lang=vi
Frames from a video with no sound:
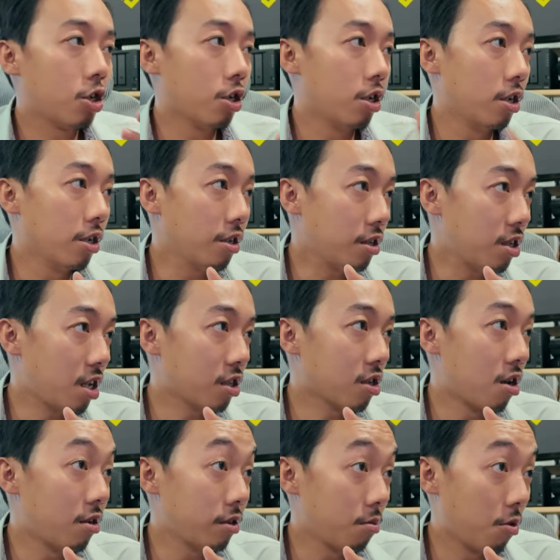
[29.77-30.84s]
chớn chạy
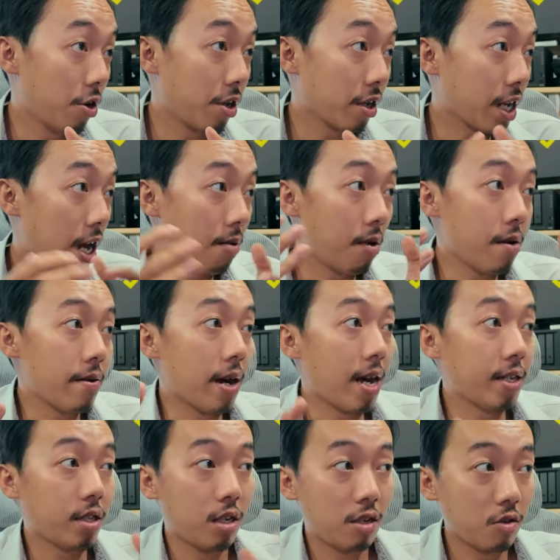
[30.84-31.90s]
toàn chỉ muốn anh ca vài và
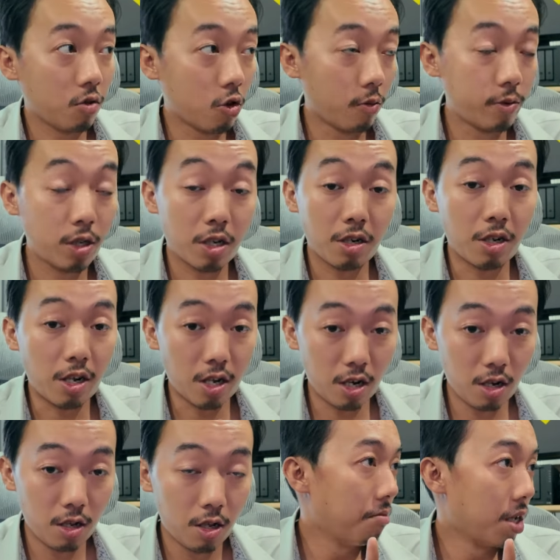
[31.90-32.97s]
há từ là YouTube channel
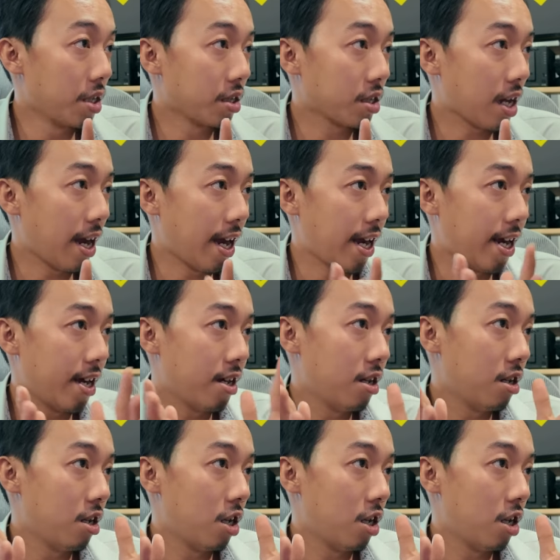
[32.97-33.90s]
mình tha